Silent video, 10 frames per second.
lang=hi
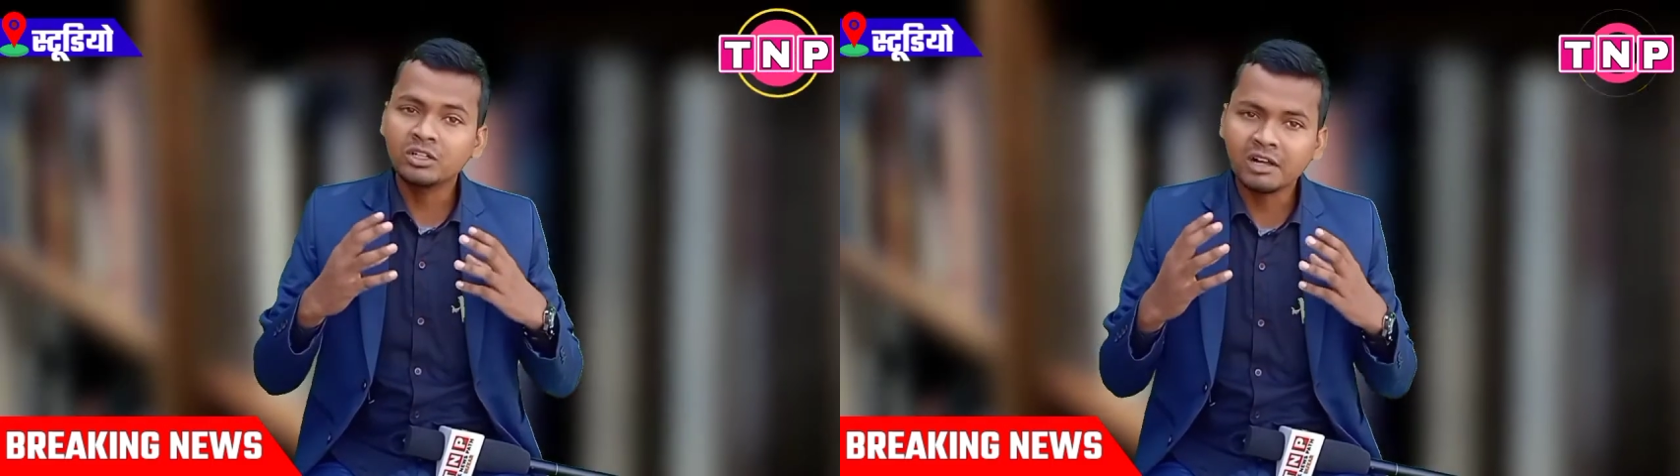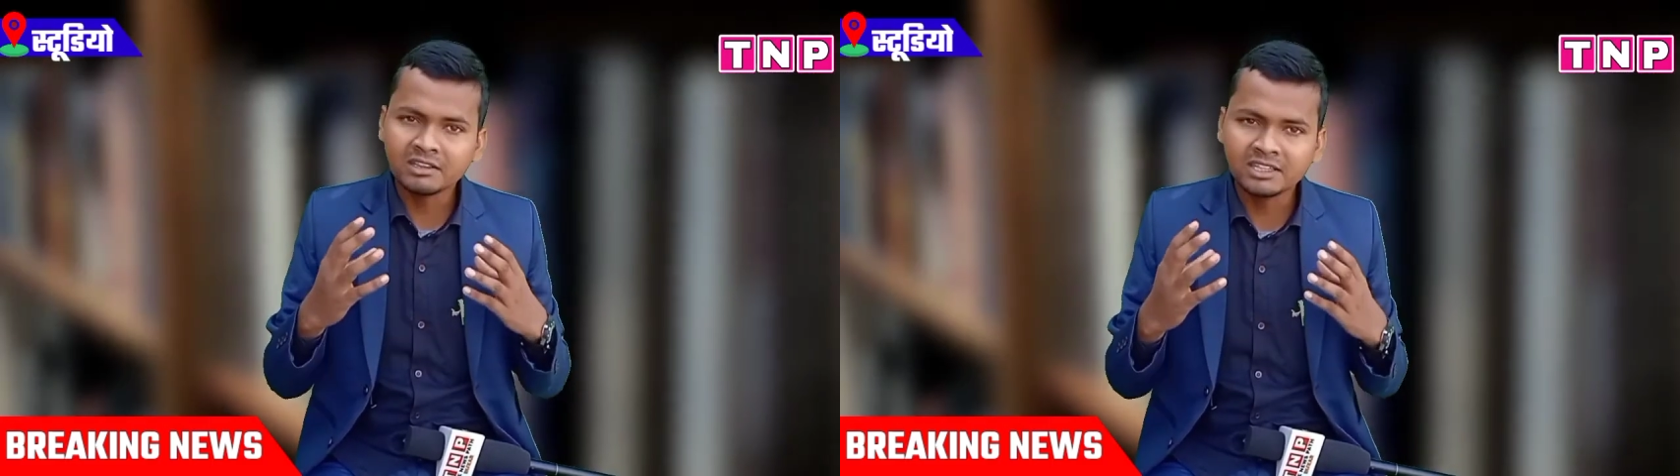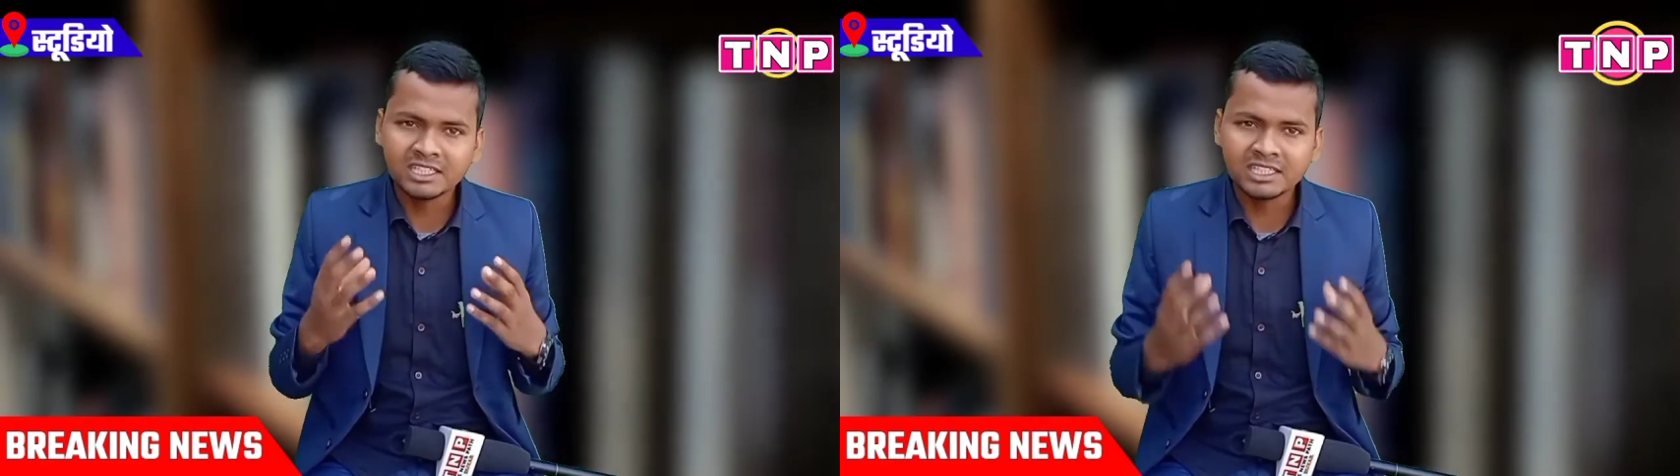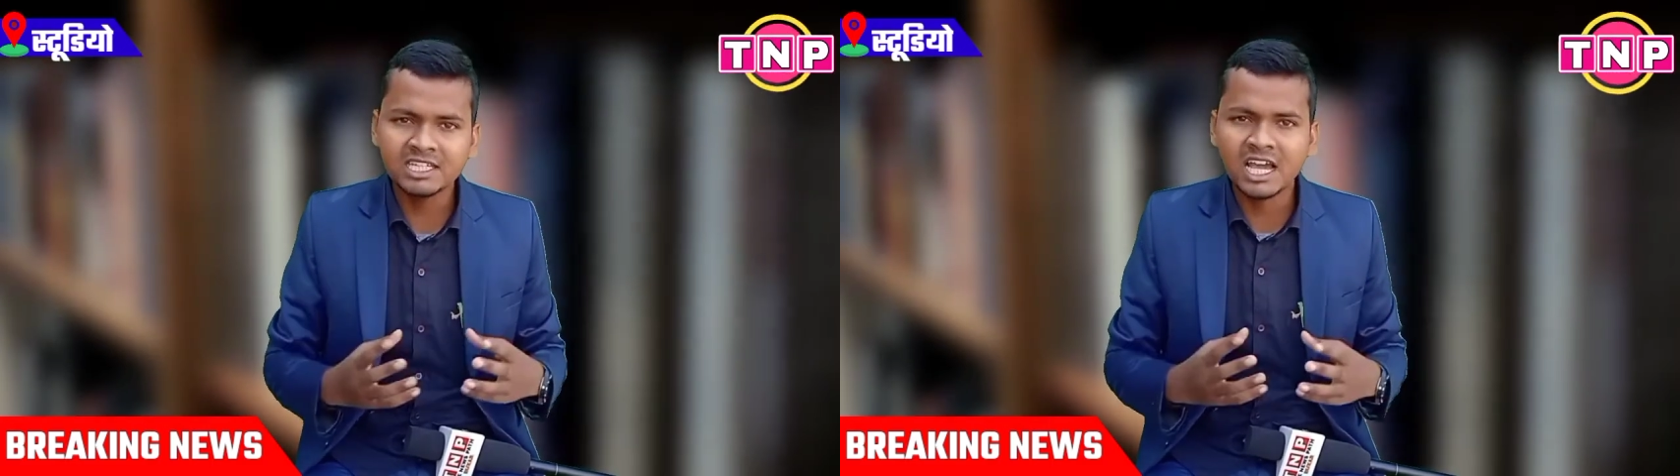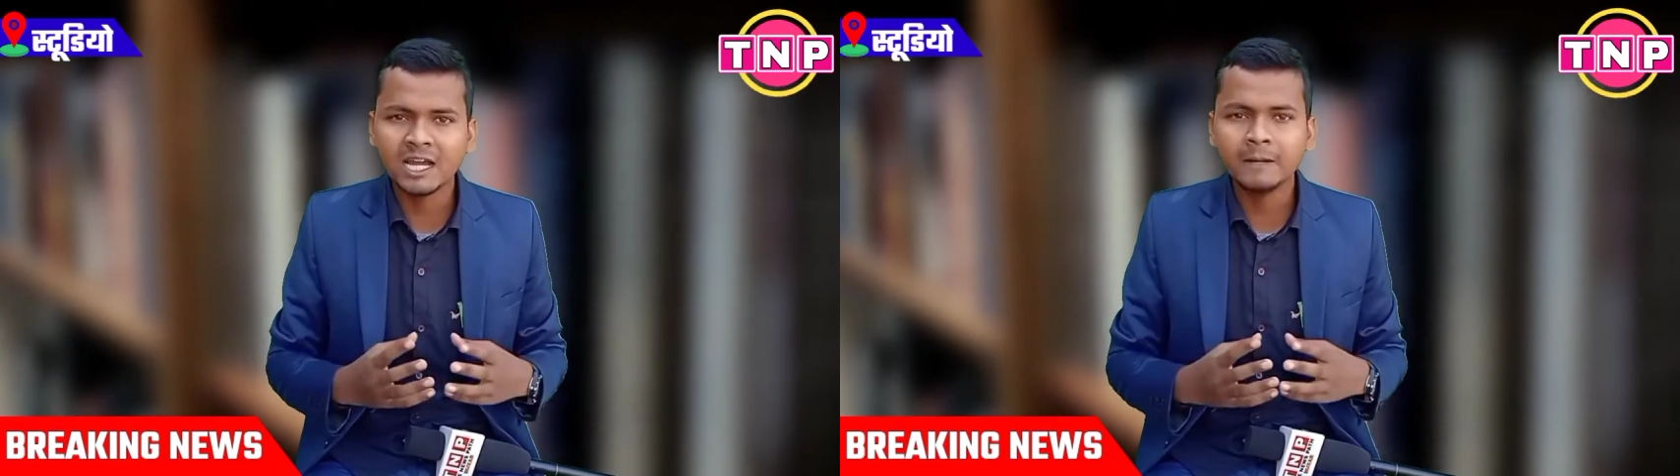कोई गलती
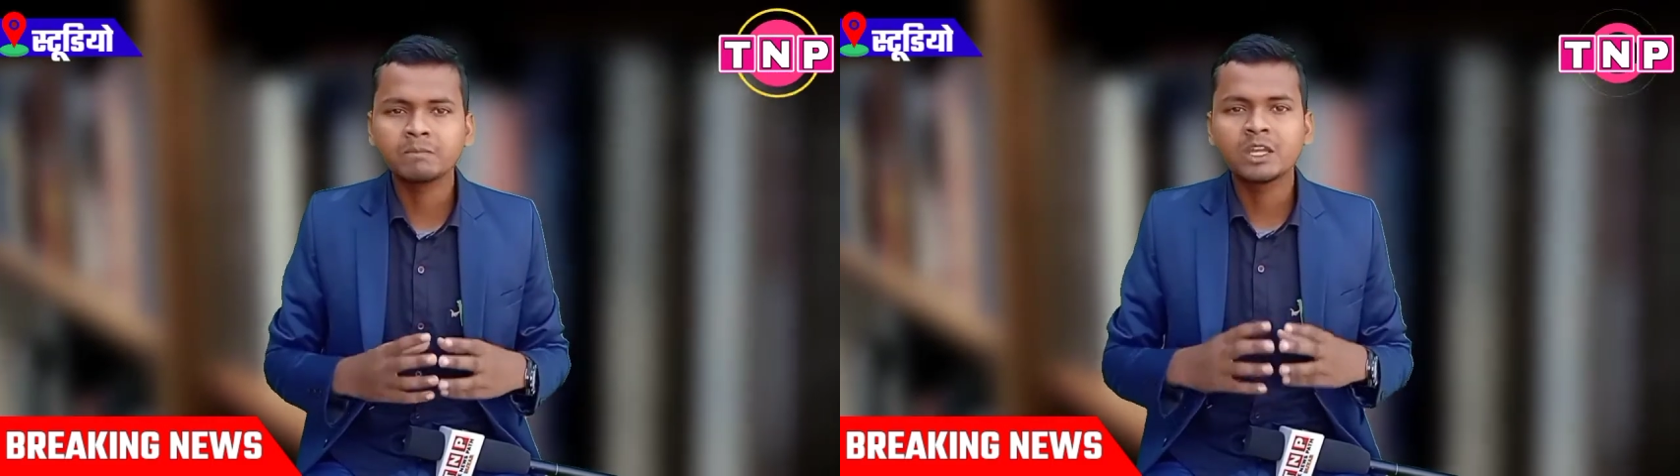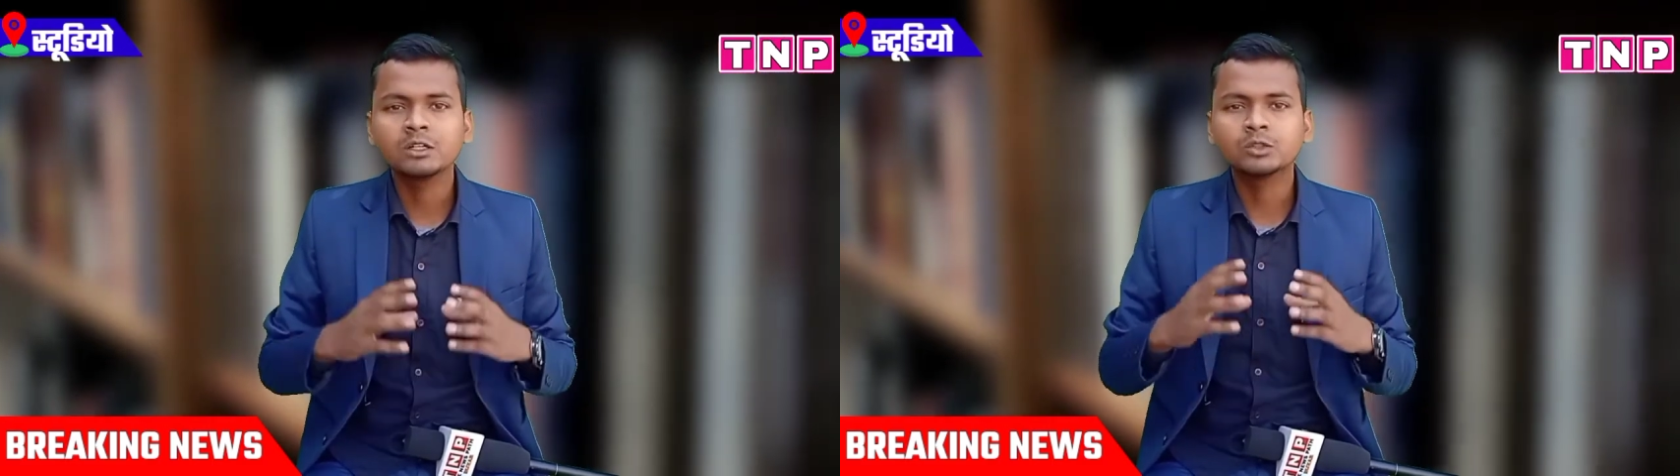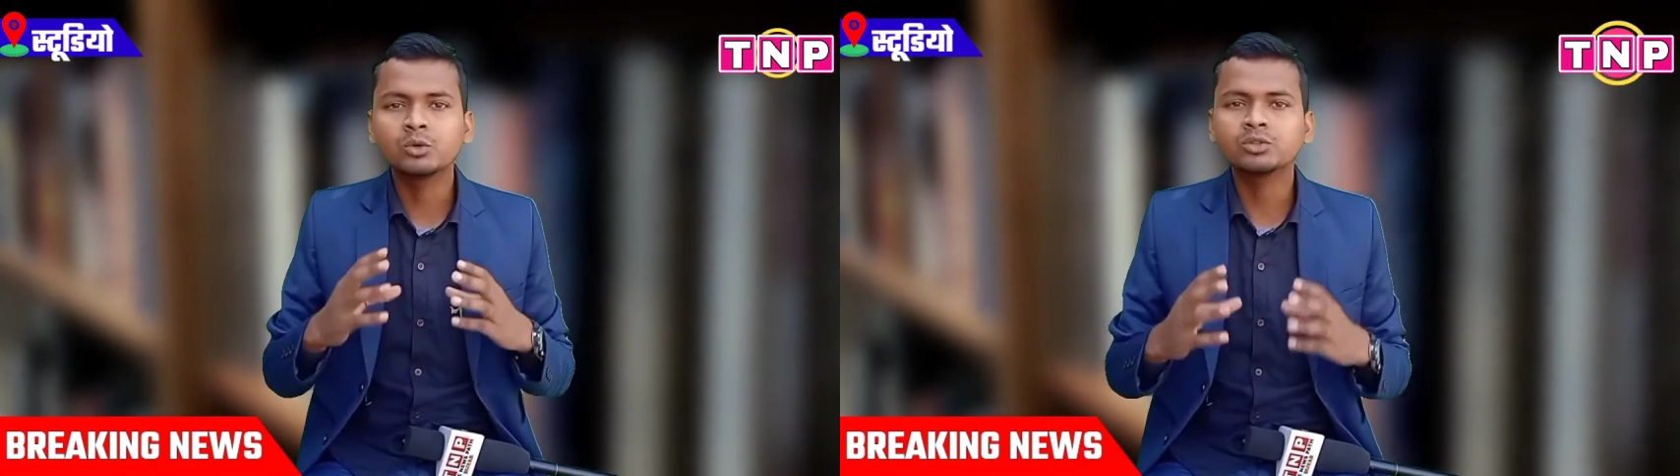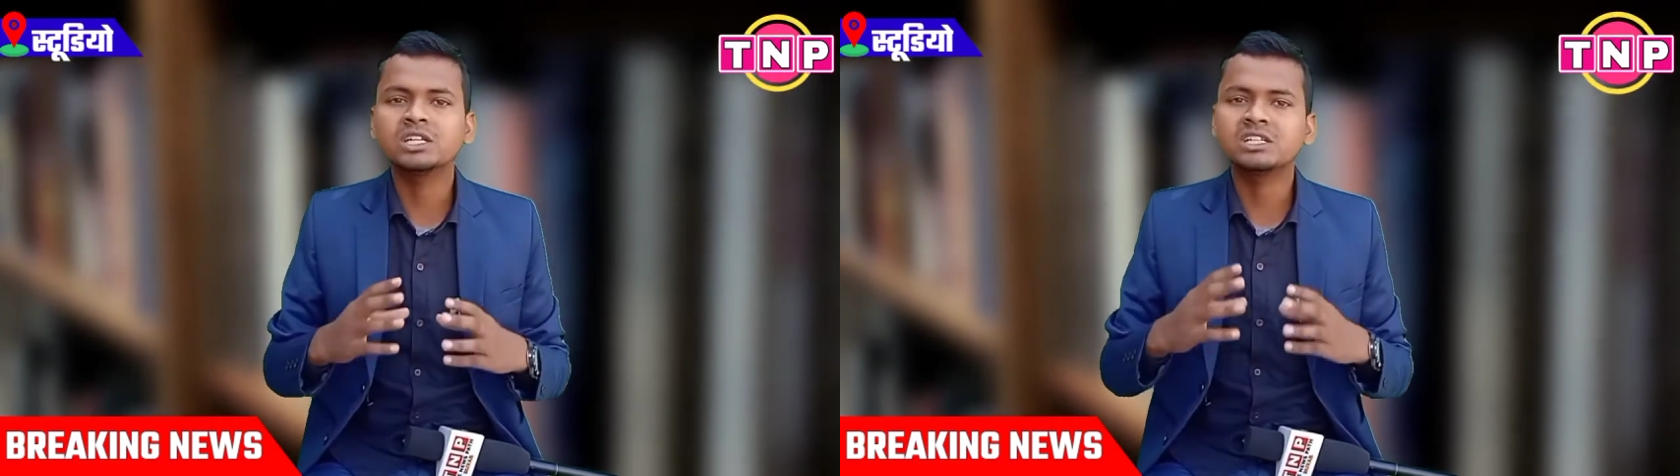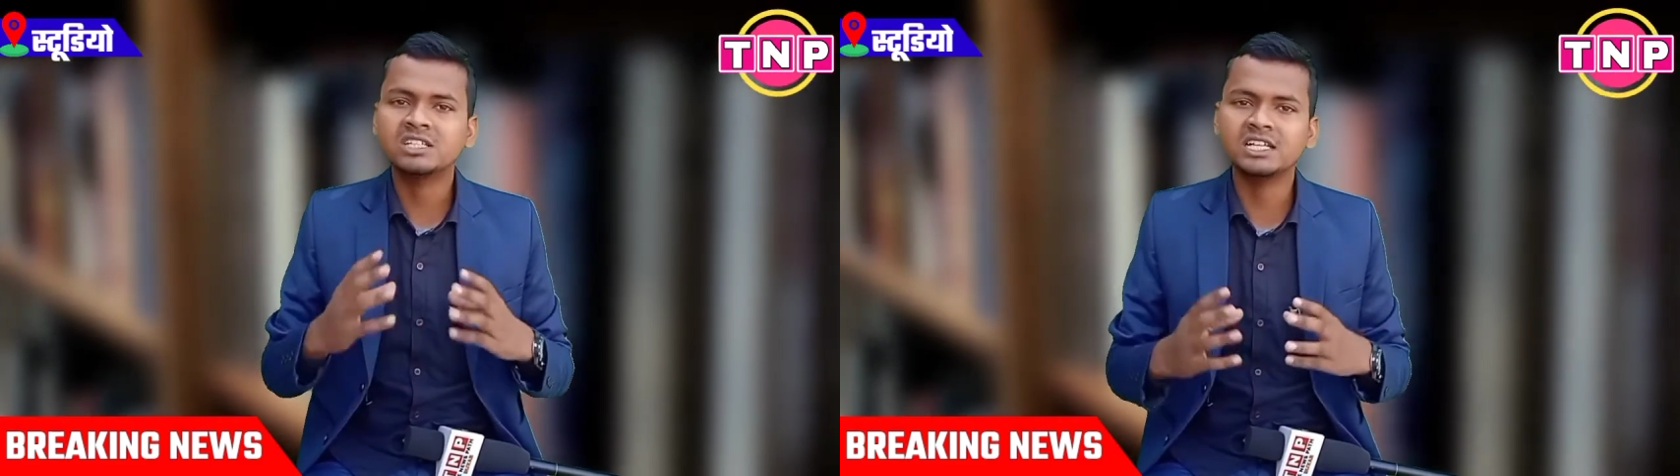किया है तो
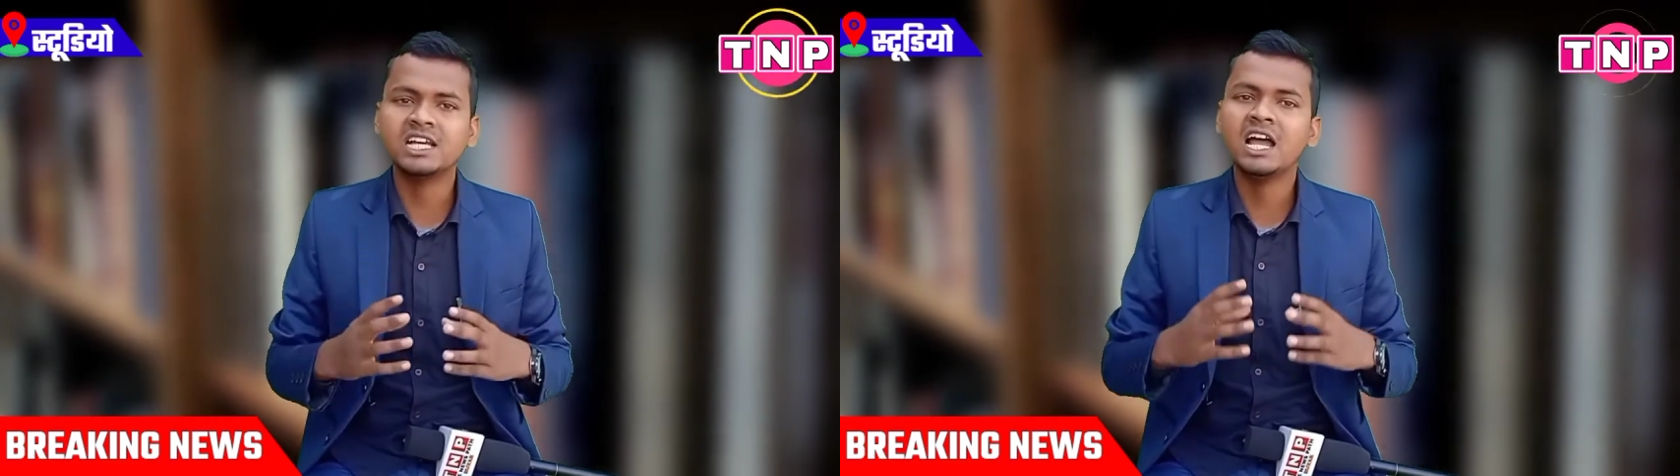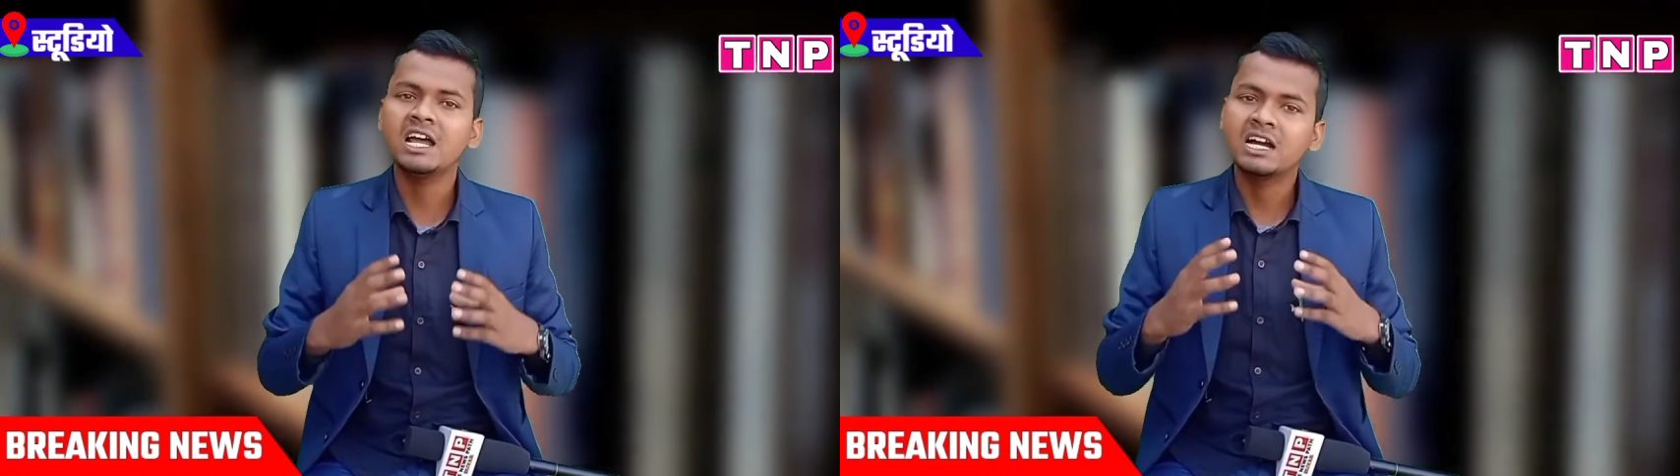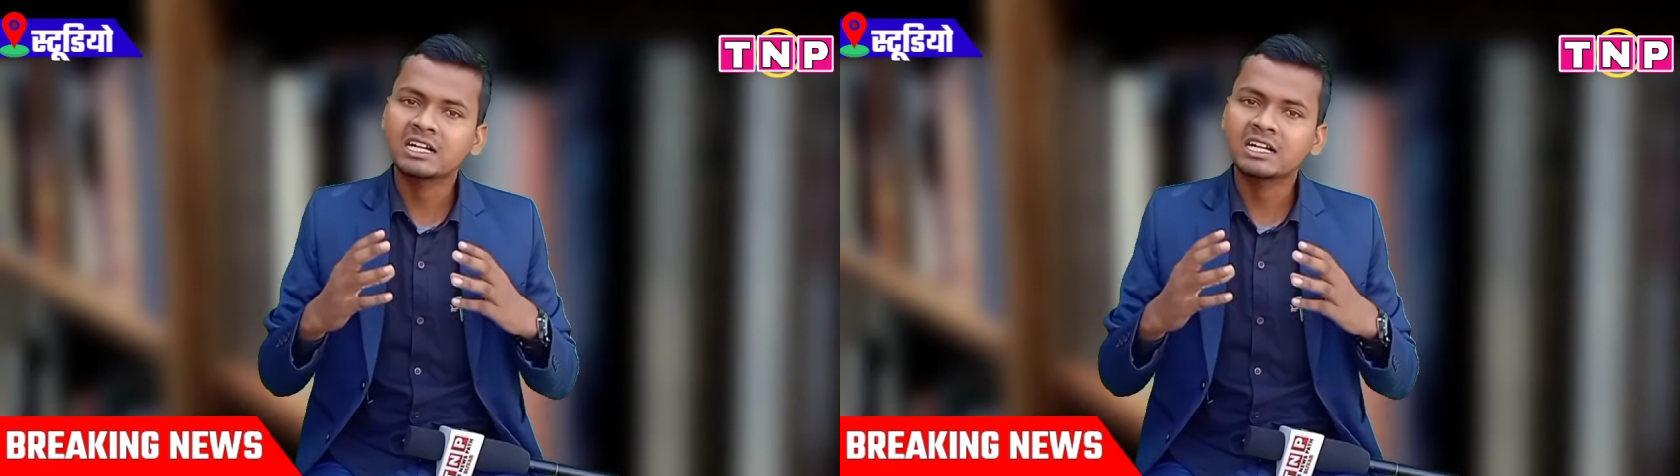उसे सज़ा